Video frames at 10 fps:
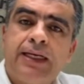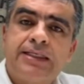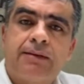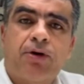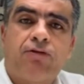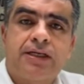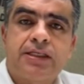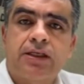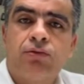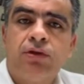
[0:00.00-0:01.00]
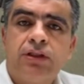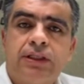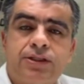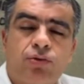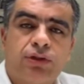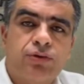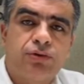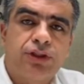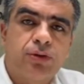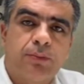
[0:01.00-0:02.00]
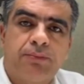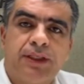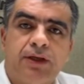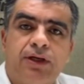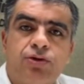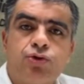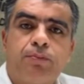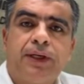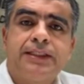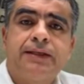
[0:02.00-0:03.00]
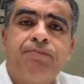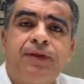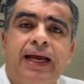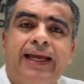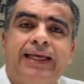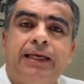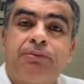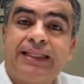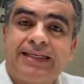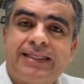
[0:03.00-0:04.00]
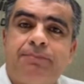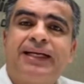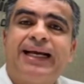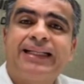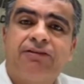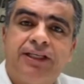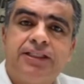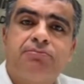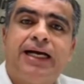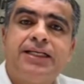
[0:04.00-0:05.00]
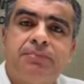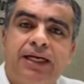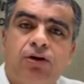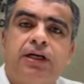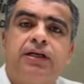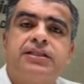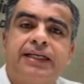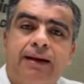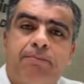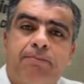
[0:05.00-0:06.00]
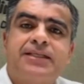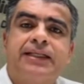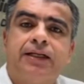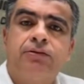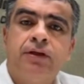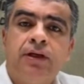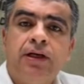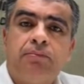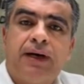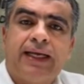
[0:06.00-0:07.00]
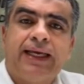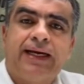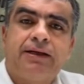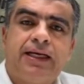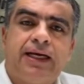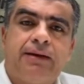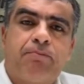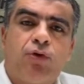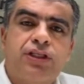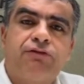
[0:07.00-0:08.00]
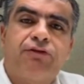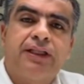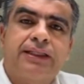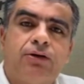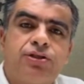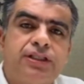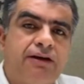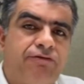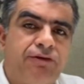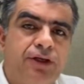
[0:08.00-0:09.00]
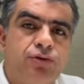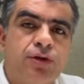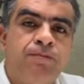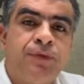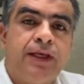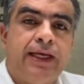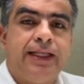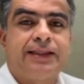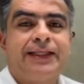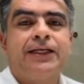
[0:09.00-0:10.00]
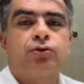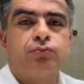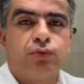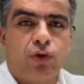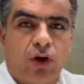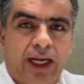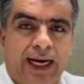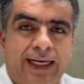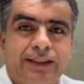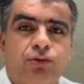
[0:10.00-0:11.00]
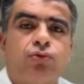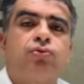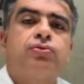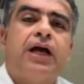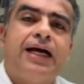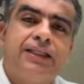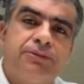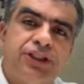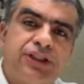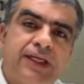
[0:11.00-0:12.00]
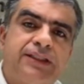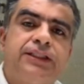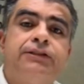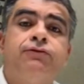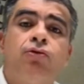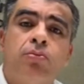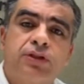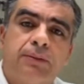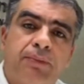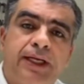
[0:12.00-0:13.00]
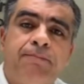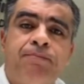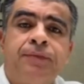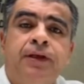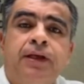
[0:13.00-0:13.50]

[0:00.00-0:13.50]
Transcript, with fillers: essa aprovação das contas do gestor para mim não é uma surpresa. A equipe está sempre cada vez mais melhorando, se capacitando para que ela, ela possa enfrentar os desafios é, tanto burocrático, administrativo, como também